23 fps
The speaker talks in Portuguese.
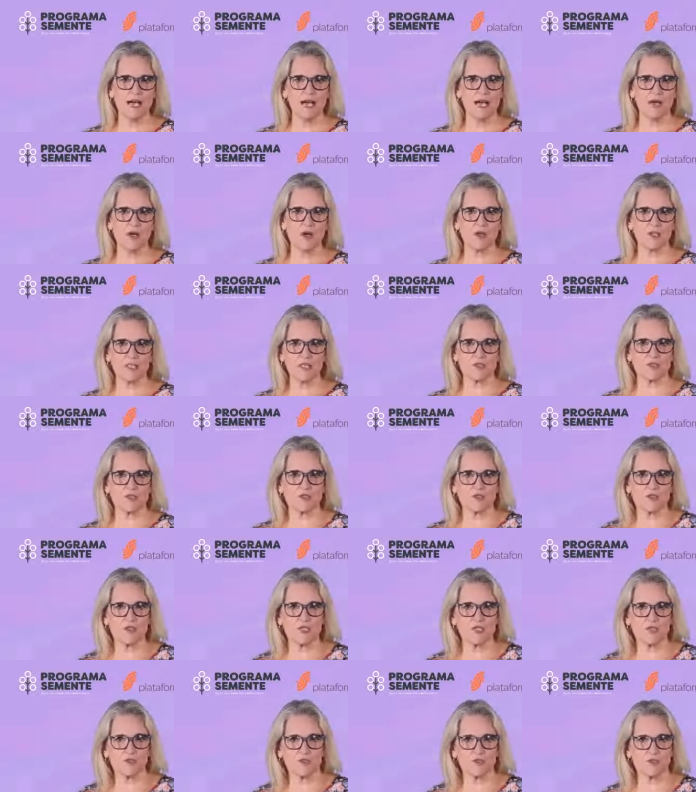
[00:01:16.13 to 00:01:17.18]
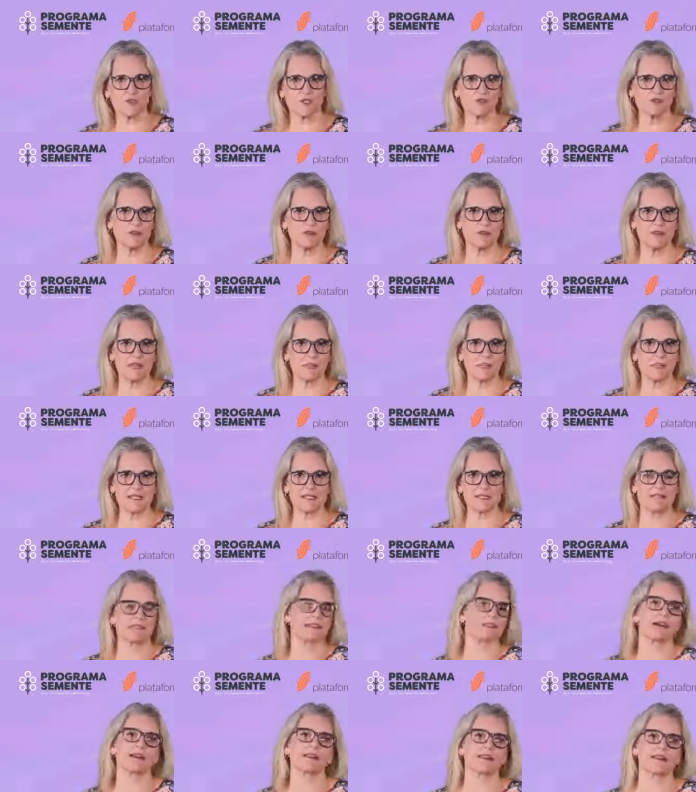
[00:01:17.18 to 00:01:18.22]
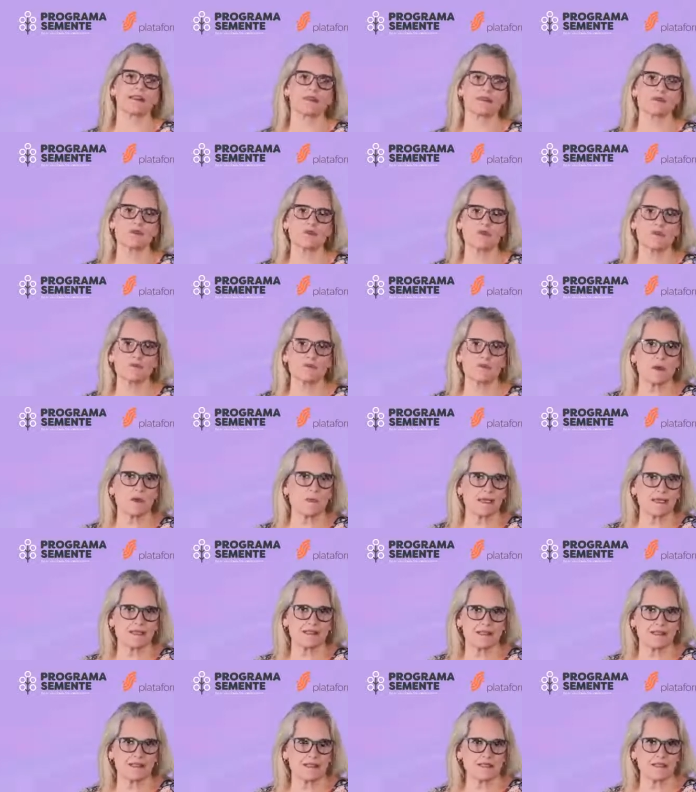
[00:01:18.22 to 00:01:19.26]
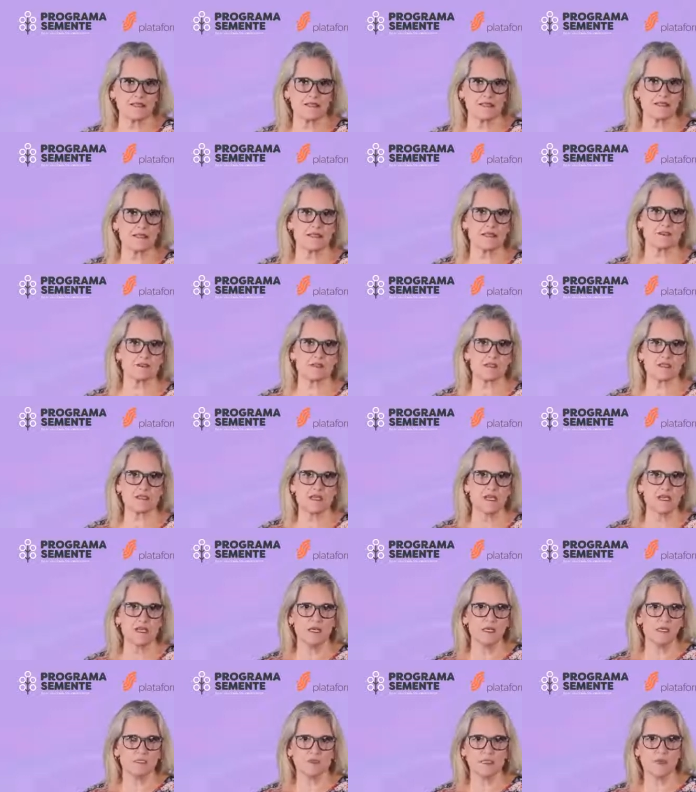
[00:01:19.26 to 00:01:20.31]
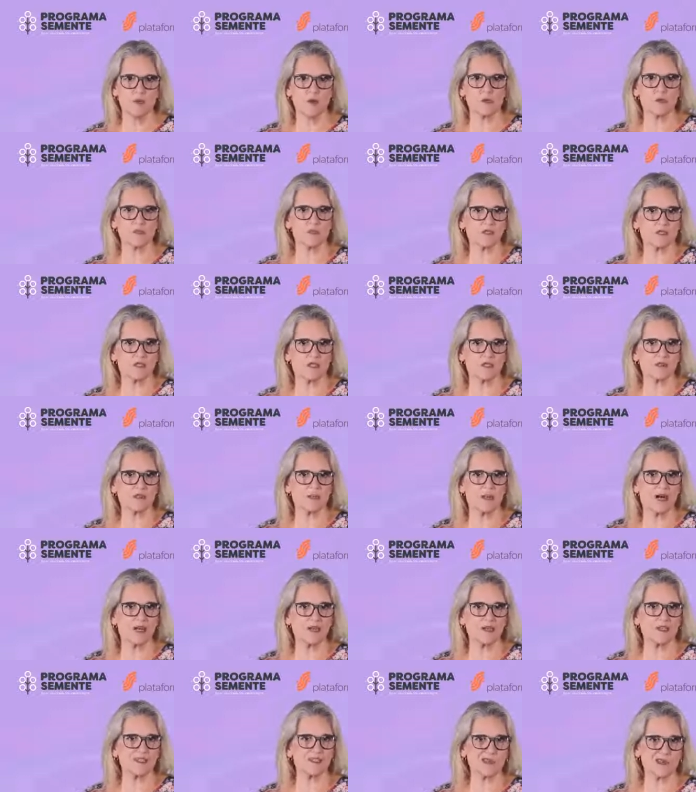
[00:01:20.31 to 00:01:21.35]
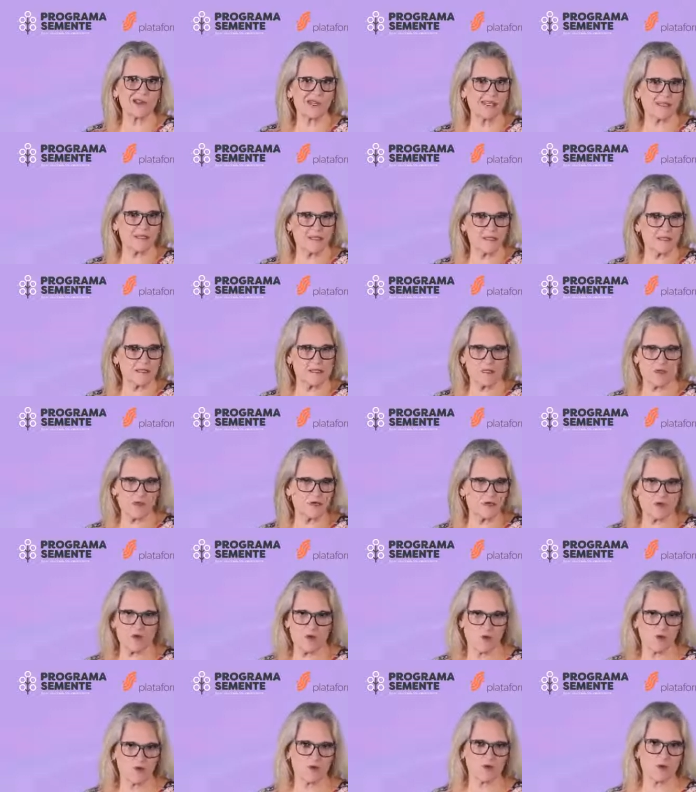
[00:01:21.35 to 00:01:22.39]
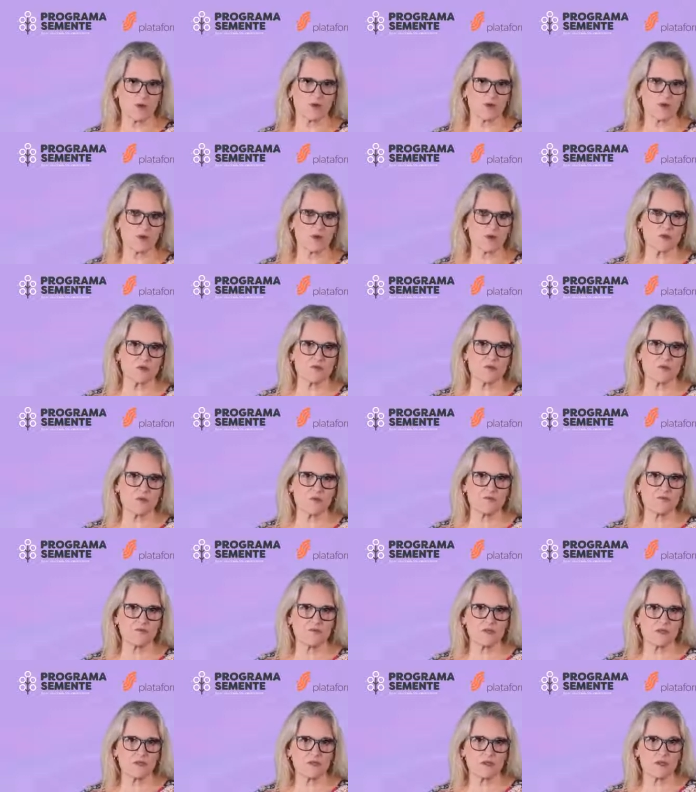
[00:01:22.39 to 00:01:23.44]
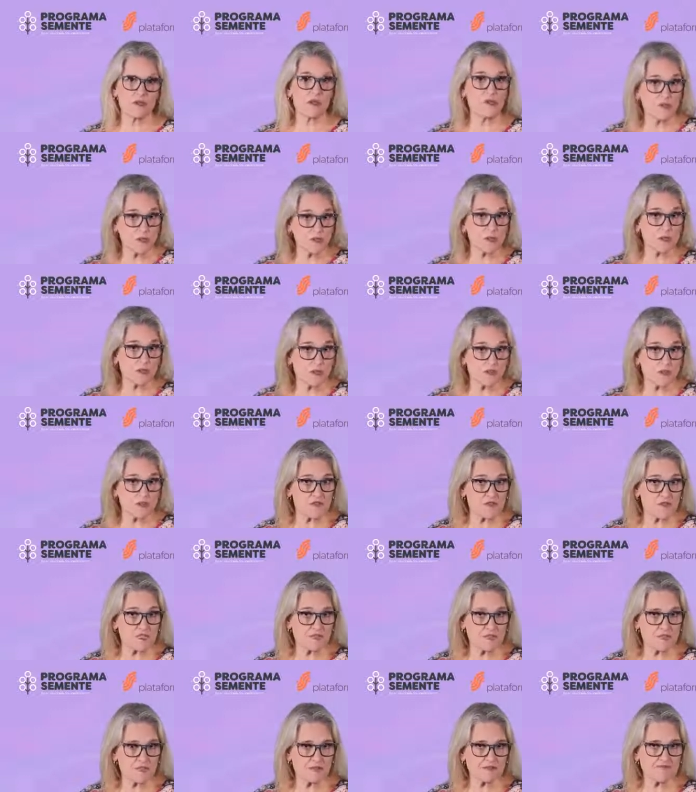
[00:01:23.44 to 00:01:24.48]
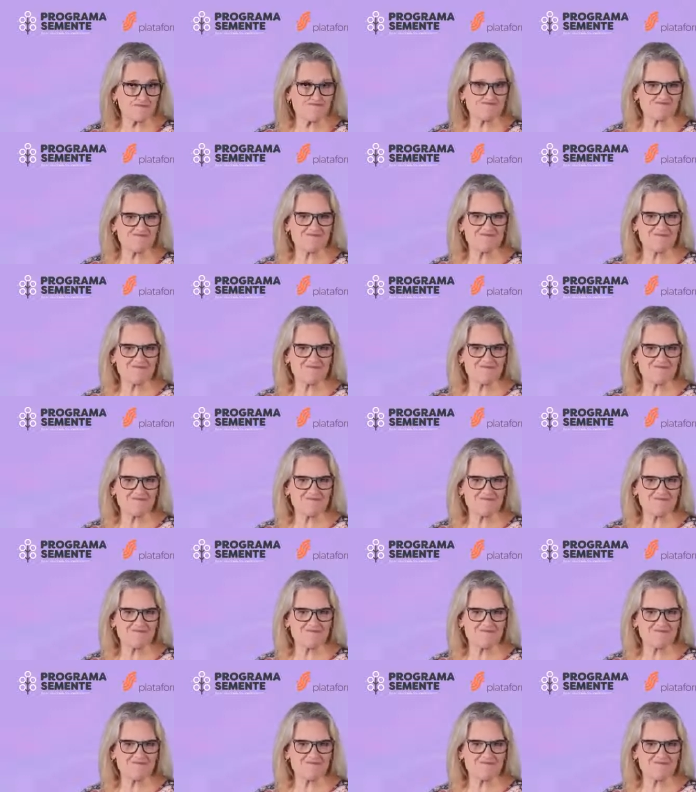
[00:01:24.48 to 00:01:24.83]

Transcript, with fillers: agora se torna motivo para apresentarem reações bem mais agressivas, demonstrando maior intolerância uns com os outros. E o que podemos fazer?